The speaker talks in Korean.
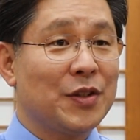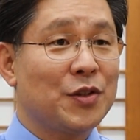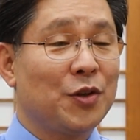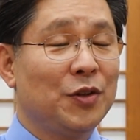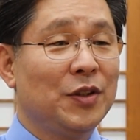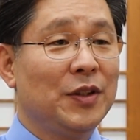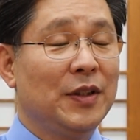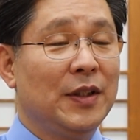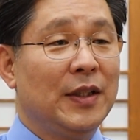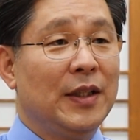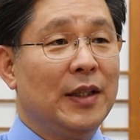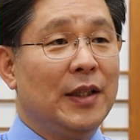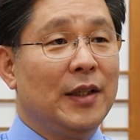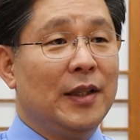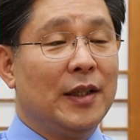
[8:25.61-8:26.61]
그래서 저는
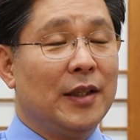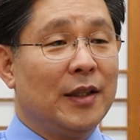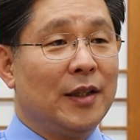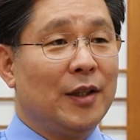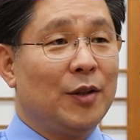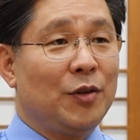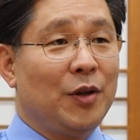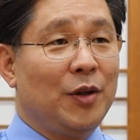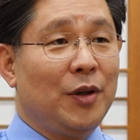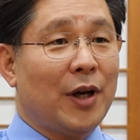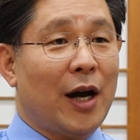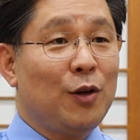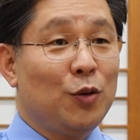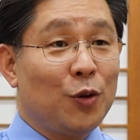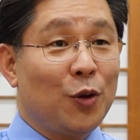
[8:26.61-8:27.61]
어, 우리
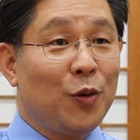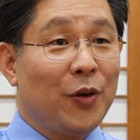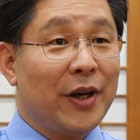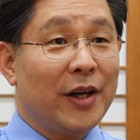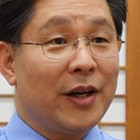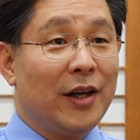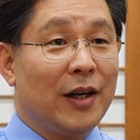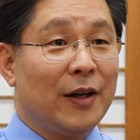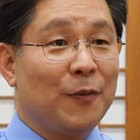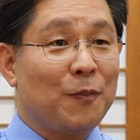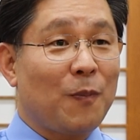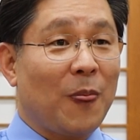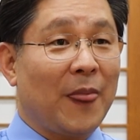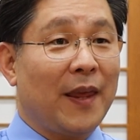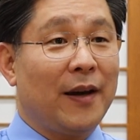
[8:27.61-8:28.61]
한국 교회가
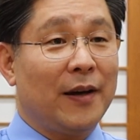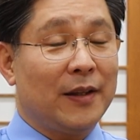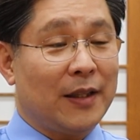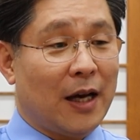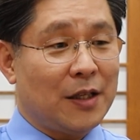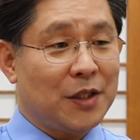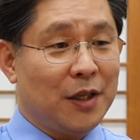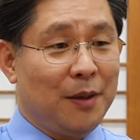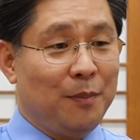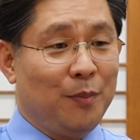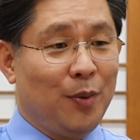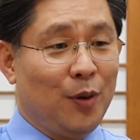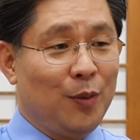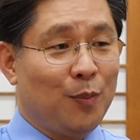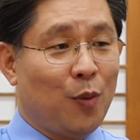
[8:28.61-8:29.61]
어, 다시
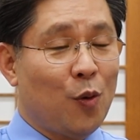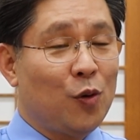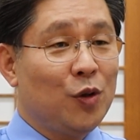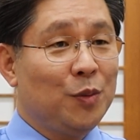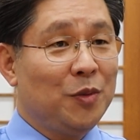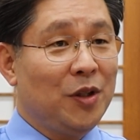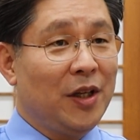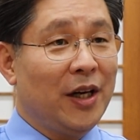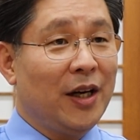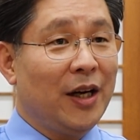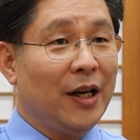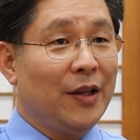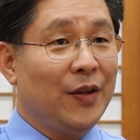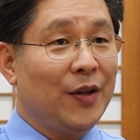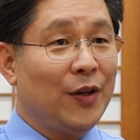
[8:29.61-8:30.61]
한번 복음을
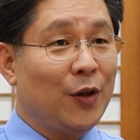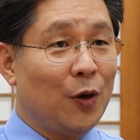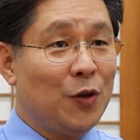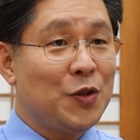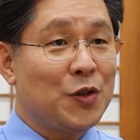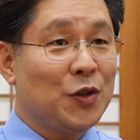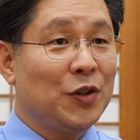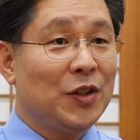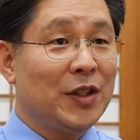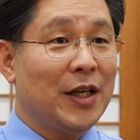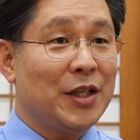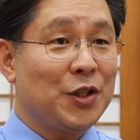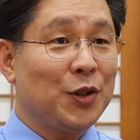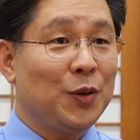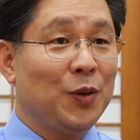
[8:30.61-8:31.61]
향한 열정을
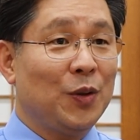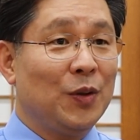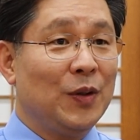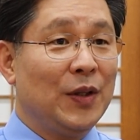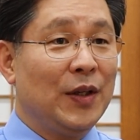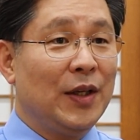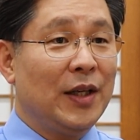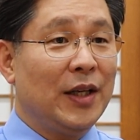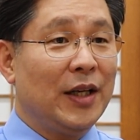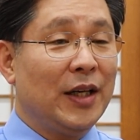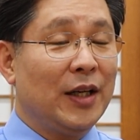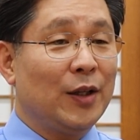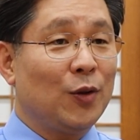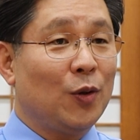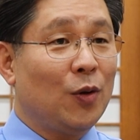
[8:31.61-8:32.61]
가지고
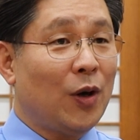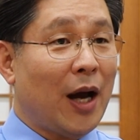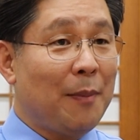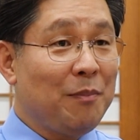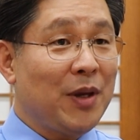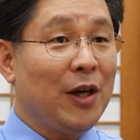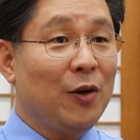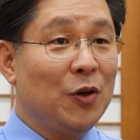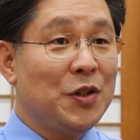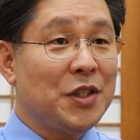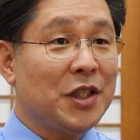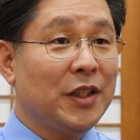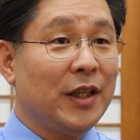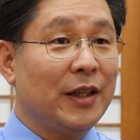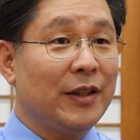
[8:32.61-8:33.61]
예, 또 함께
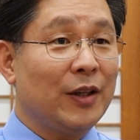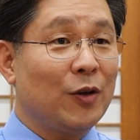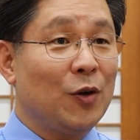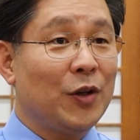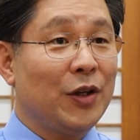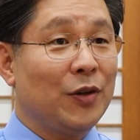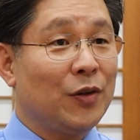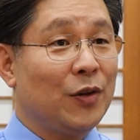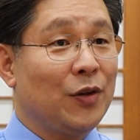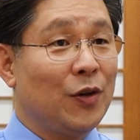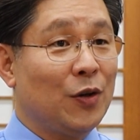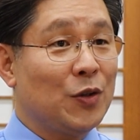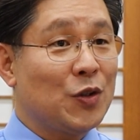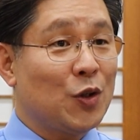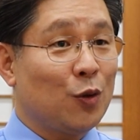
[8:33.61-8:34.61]
헌신할 때 거기 어떤
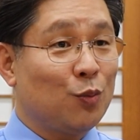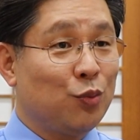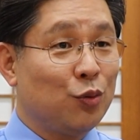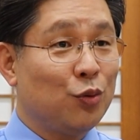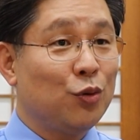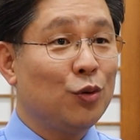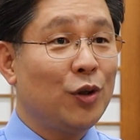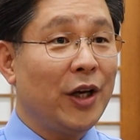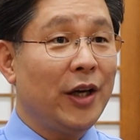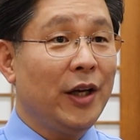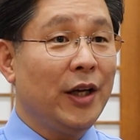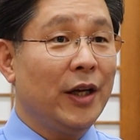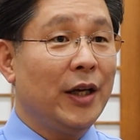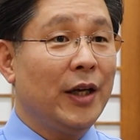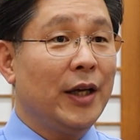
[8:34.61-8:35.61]
영적
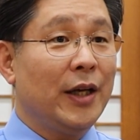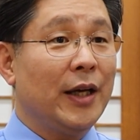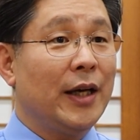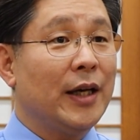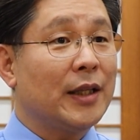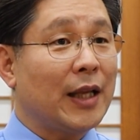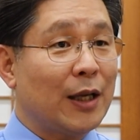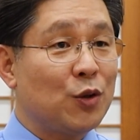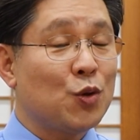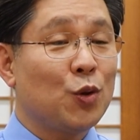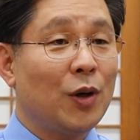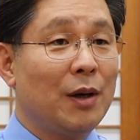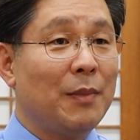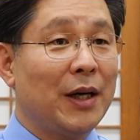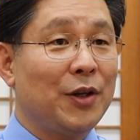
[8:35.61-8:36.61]
부흥의 예,
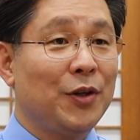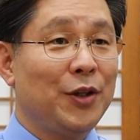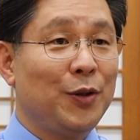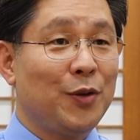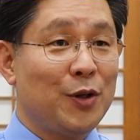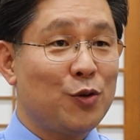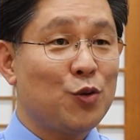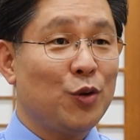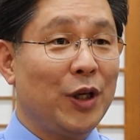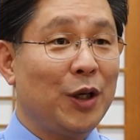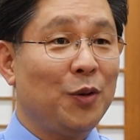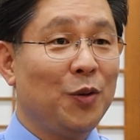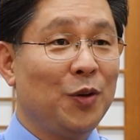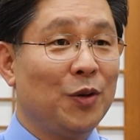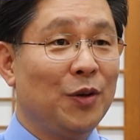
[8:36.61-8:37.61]
단초가 마련이 될 수
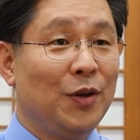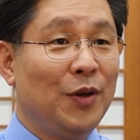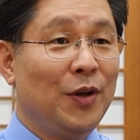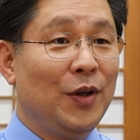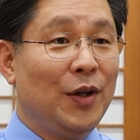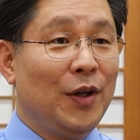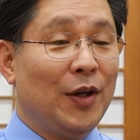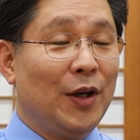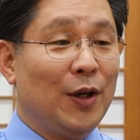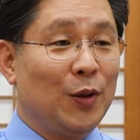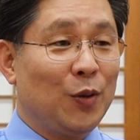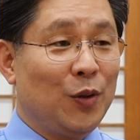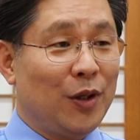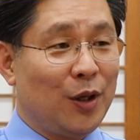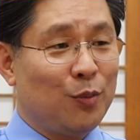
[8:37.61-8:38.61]
있고 어,
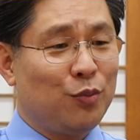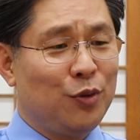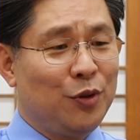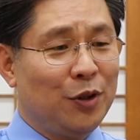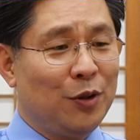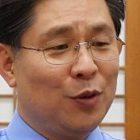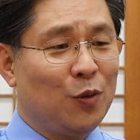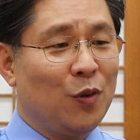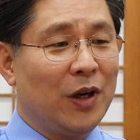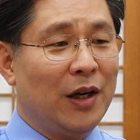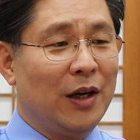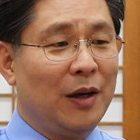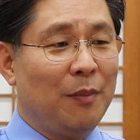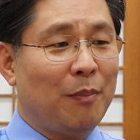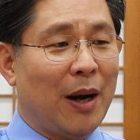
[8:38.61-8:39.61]
또 이렇게
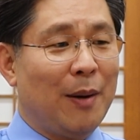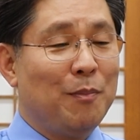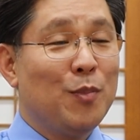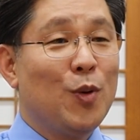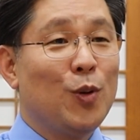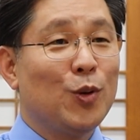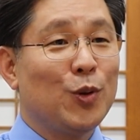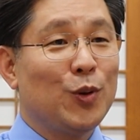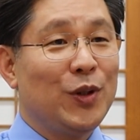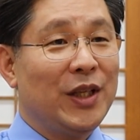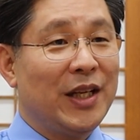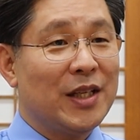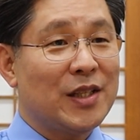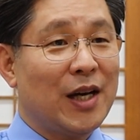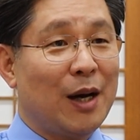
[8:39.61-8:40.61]
분열과 반목으로
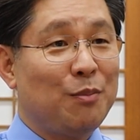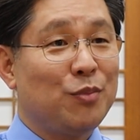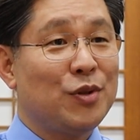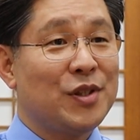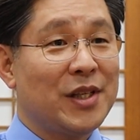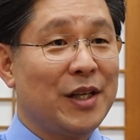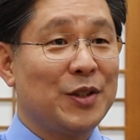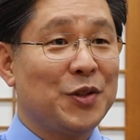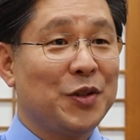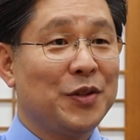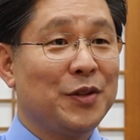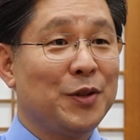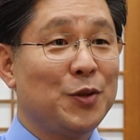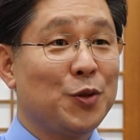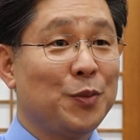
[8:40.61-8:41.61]
인해서 아픈
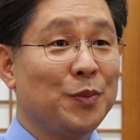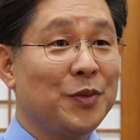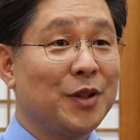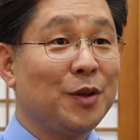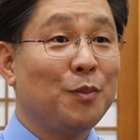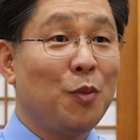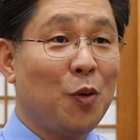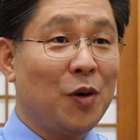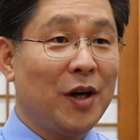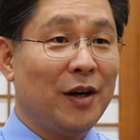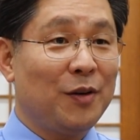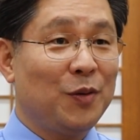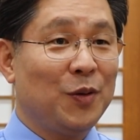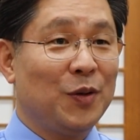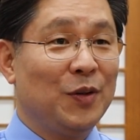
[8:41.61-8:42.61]
상처들을 좀
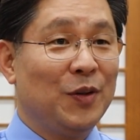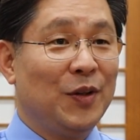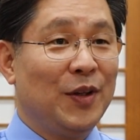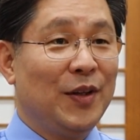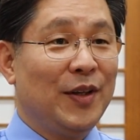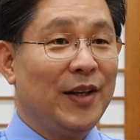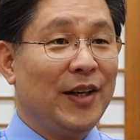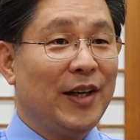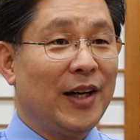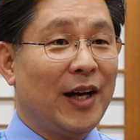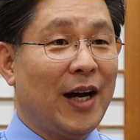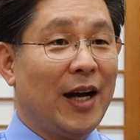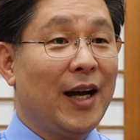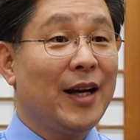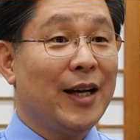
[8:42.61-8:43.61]
극복하고 예,
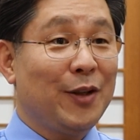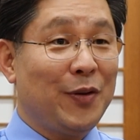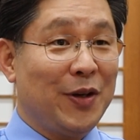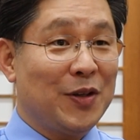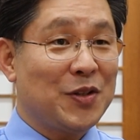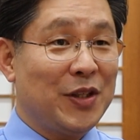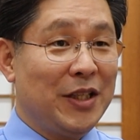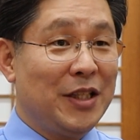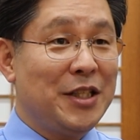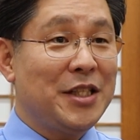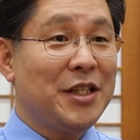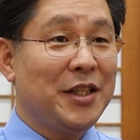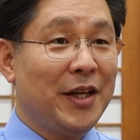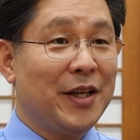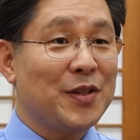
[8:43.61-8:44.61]
하나 되어서
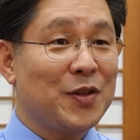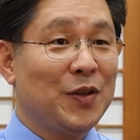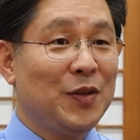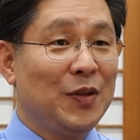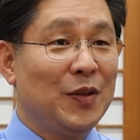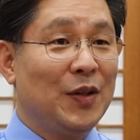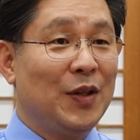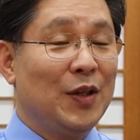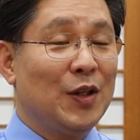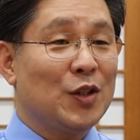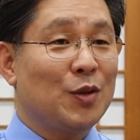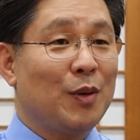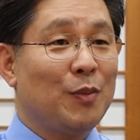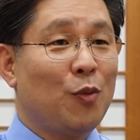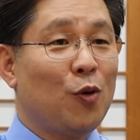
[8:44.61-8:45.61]
일치해서
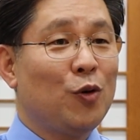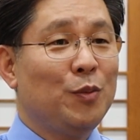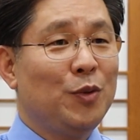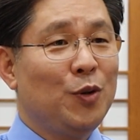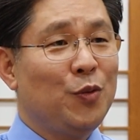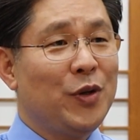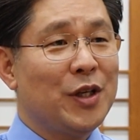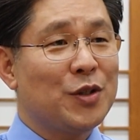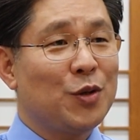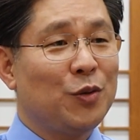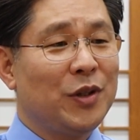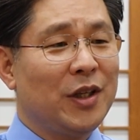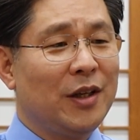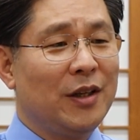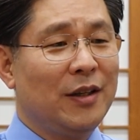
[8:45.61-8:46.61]
정말 복음을 위해서
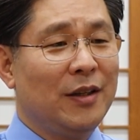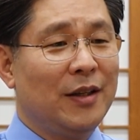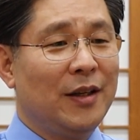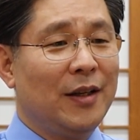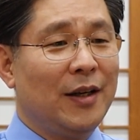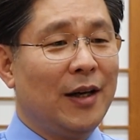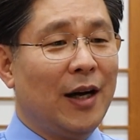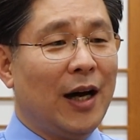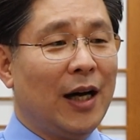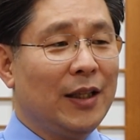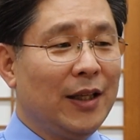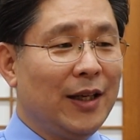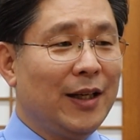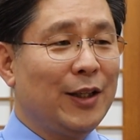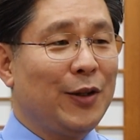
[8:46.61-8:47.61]
우리가
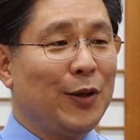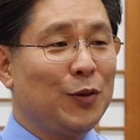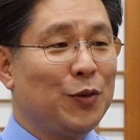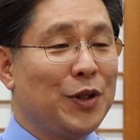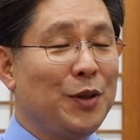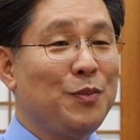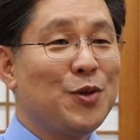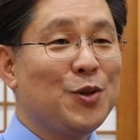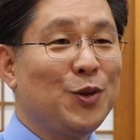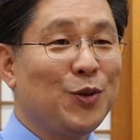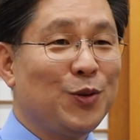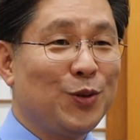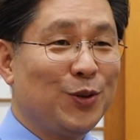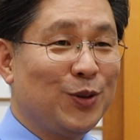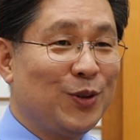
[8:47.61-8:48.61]
하나가 되고
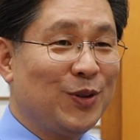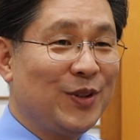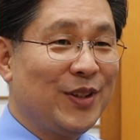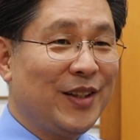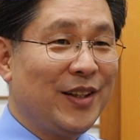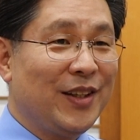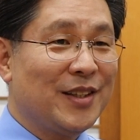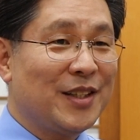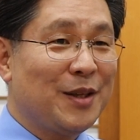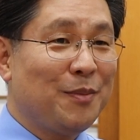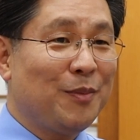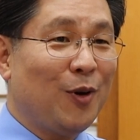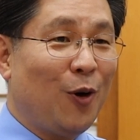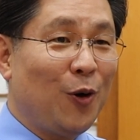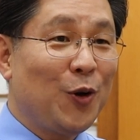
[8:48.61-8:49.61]
힘써도 이게
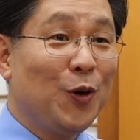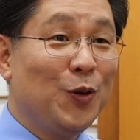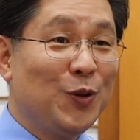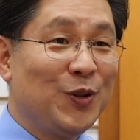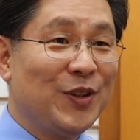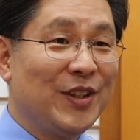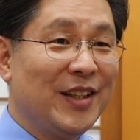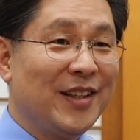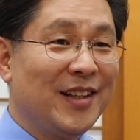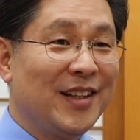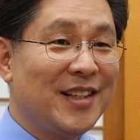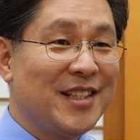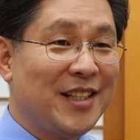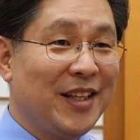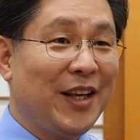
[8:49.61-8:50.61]
참 어려운
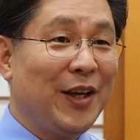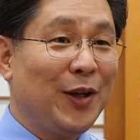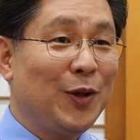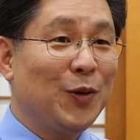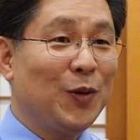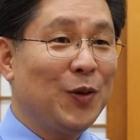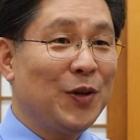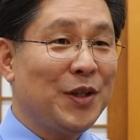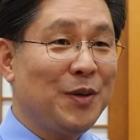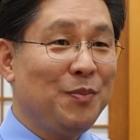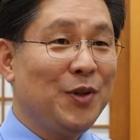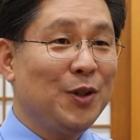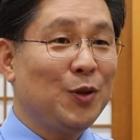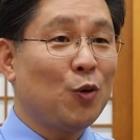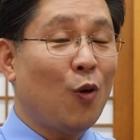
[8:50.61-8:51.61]
시대이고
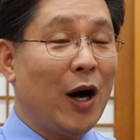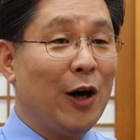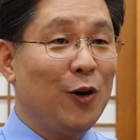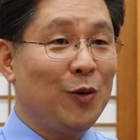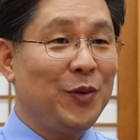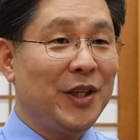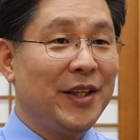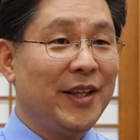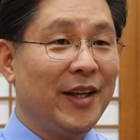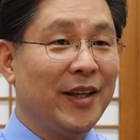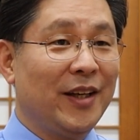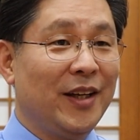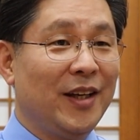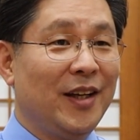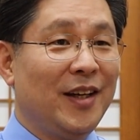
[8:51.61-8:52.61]
힘든
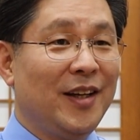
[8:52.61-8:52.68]
과업인데